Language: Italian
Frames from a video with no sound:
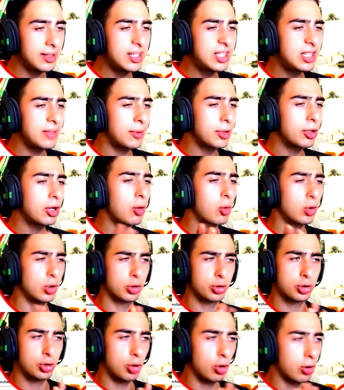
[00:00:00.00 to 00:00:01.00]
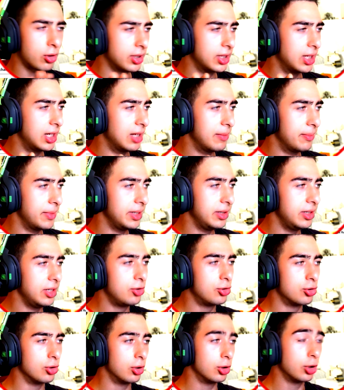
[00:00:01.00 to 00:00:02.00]
dissipatore con lo stock dell'MD
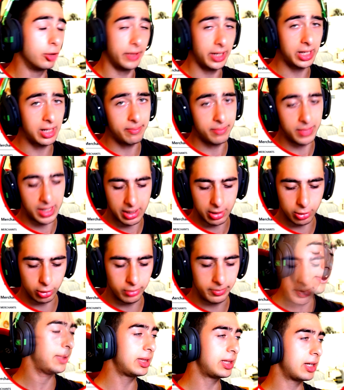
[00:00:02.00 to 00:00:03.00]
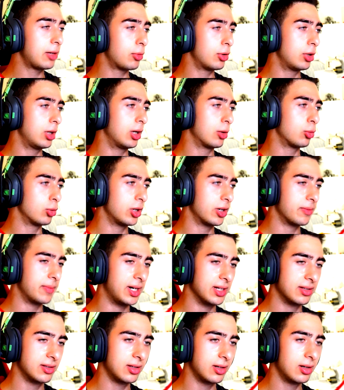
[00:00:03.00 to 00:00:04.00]
ciò cioè, oh, dovrei cambiarlo dovrei mettere quello della Cooler
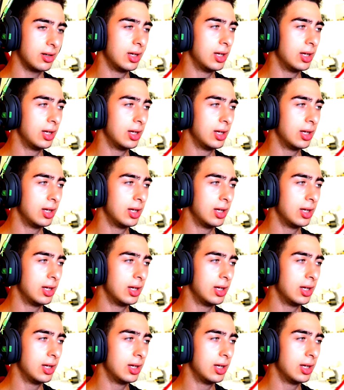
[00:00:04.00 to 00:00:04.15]
Master